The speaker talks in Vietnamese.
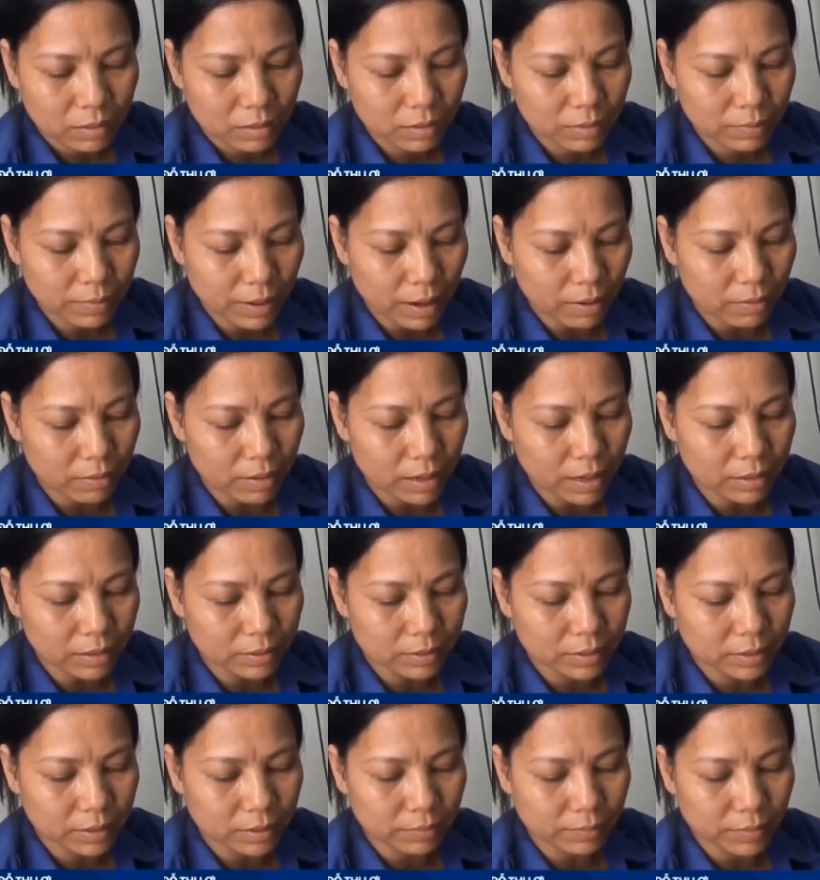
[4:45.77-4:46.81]
cứ bảo là
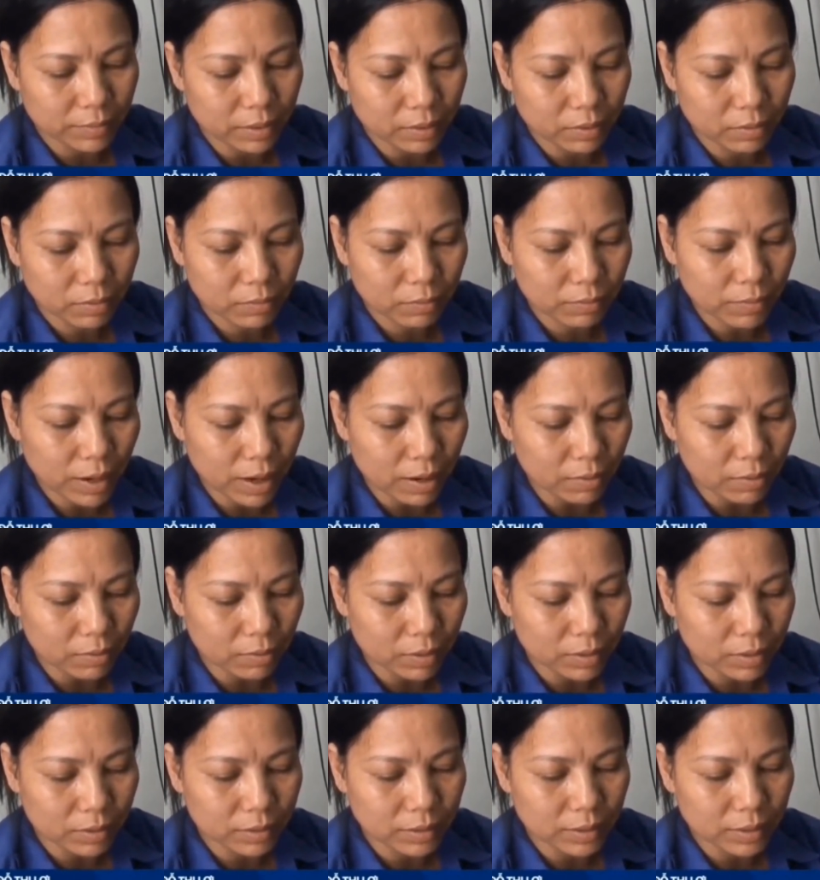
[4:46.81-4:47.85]
chị mà không
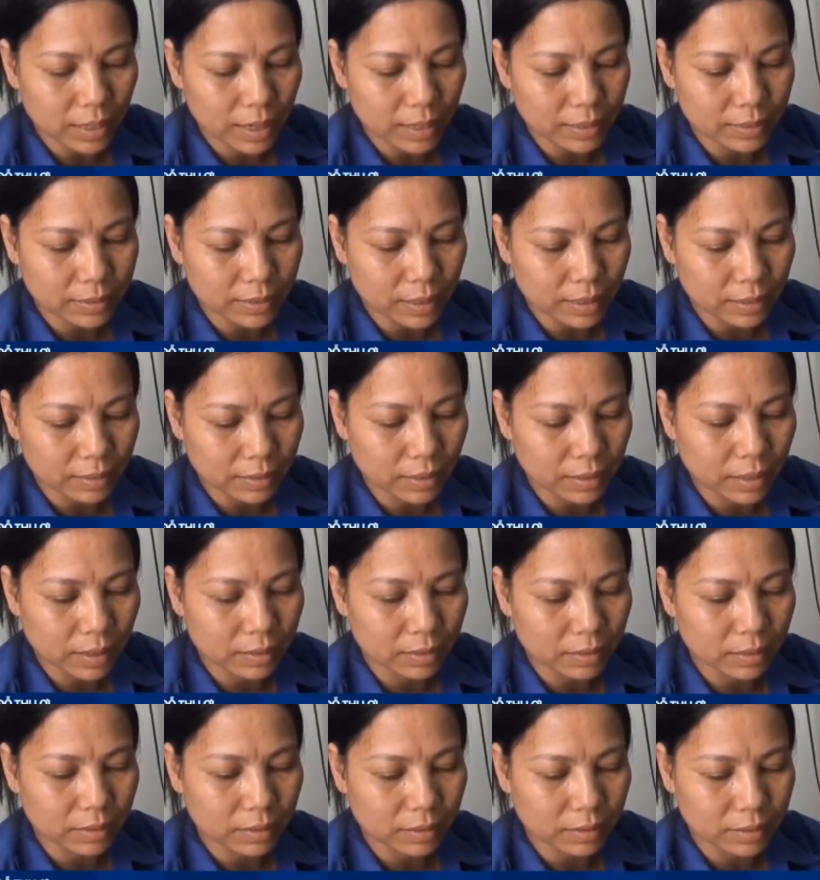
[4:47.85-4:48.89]
bảo chị Hạnh giả
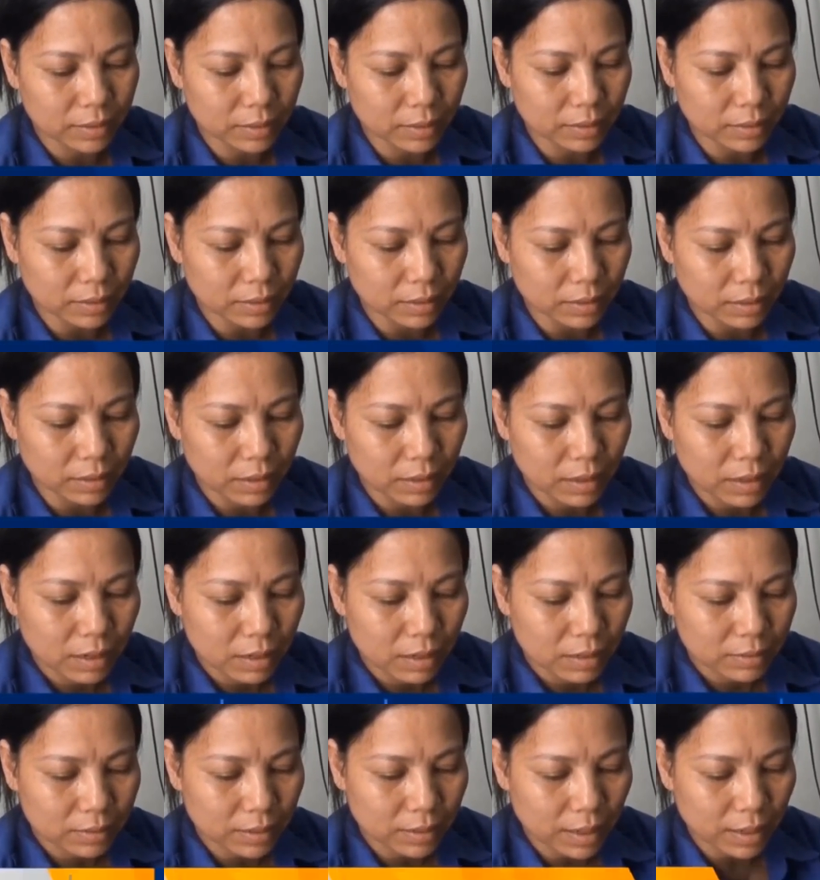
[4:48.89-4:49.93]
tiền thì chị
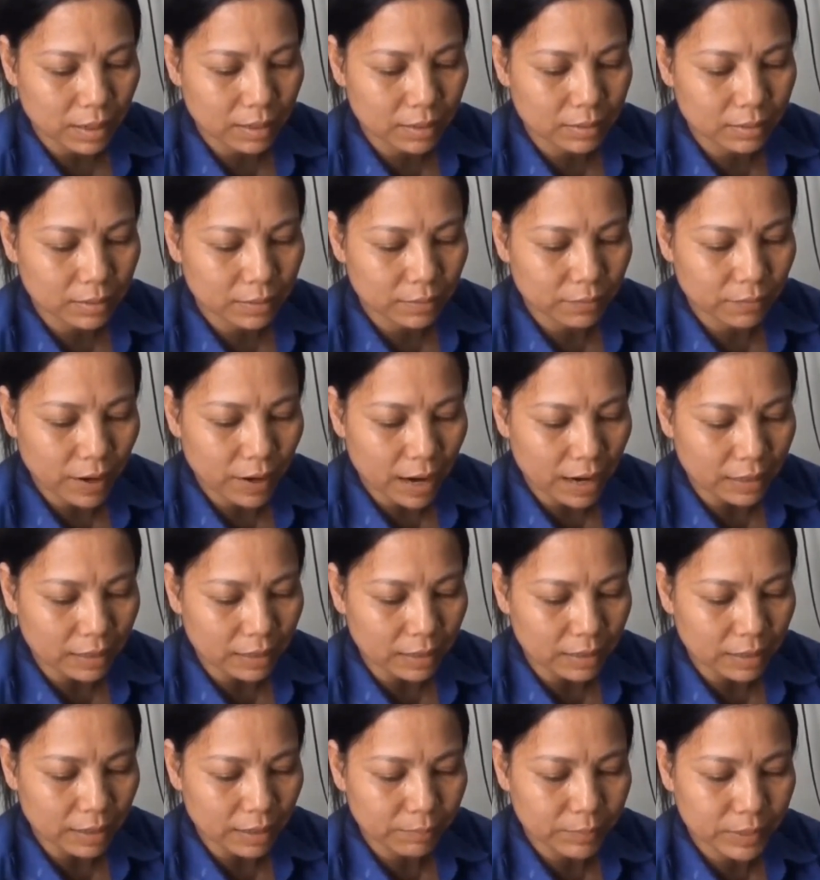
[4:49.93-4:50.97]
sẽ dính phạt
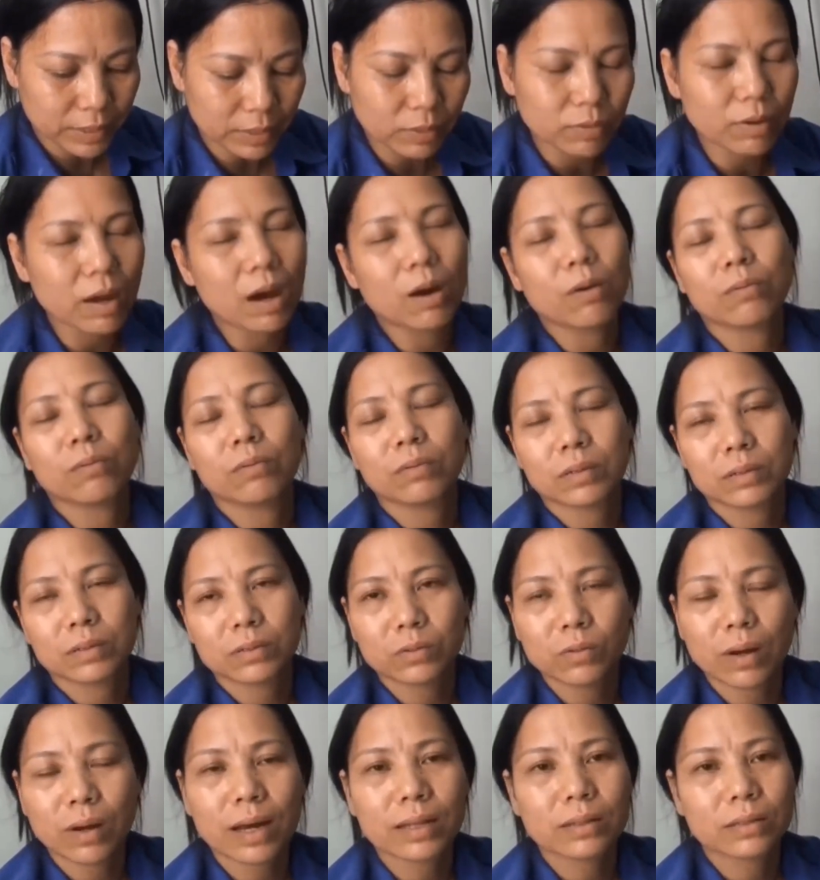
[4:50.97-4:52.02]
là 5 triệu đồng.
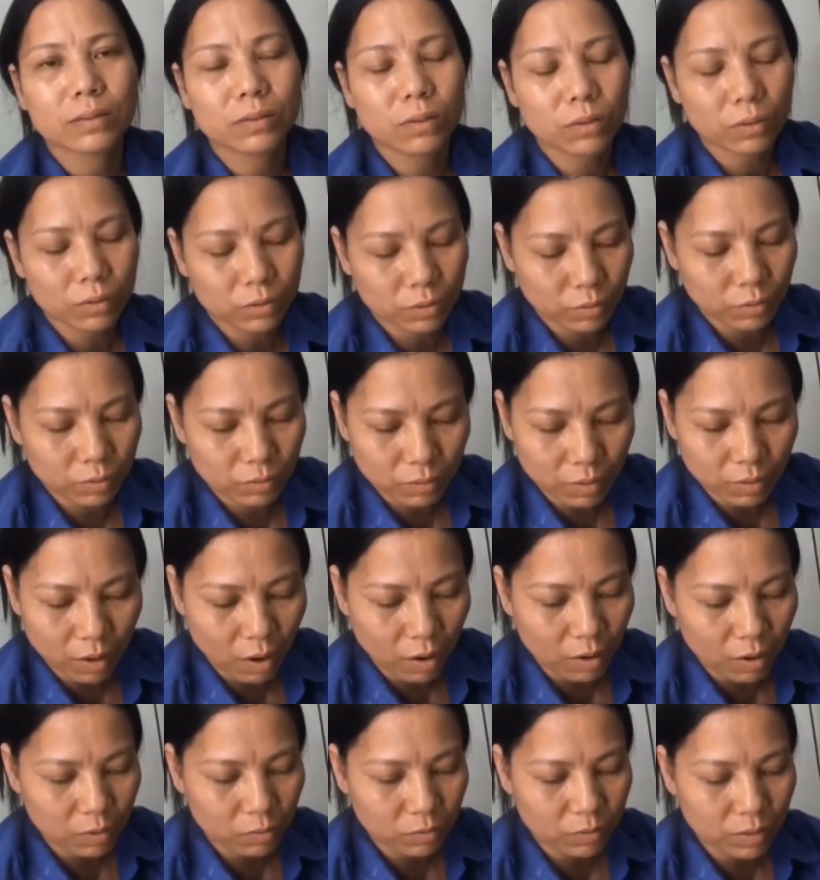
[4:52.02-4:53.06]
Cứ dọa tôi cũng
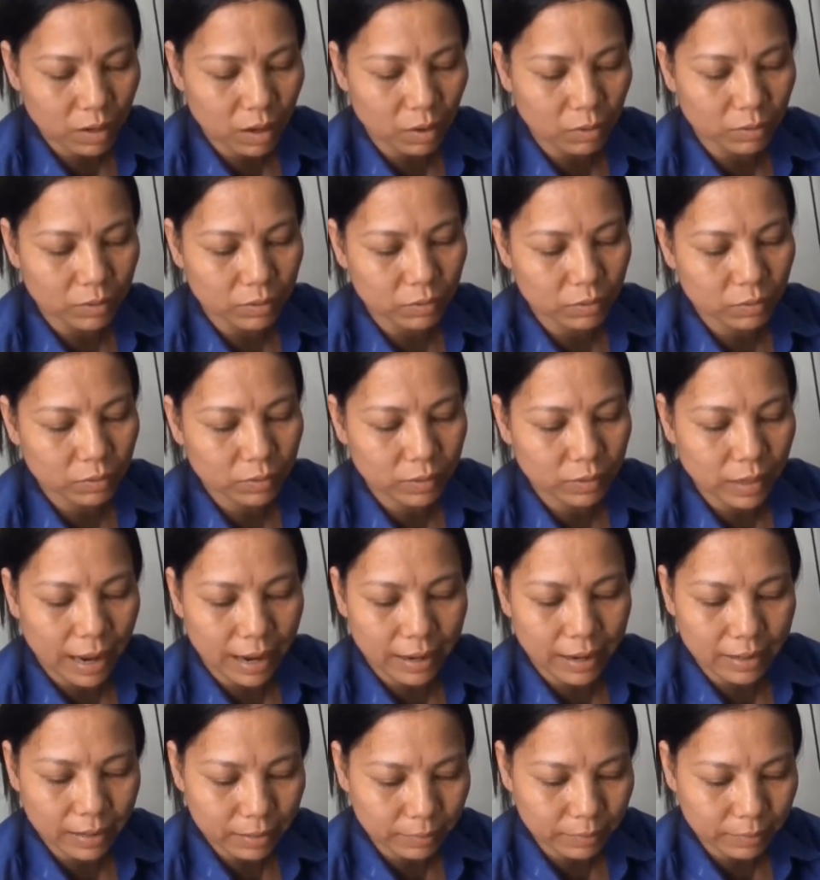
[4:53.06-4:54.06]
lo, lúc đầu thì tôi cũng hãi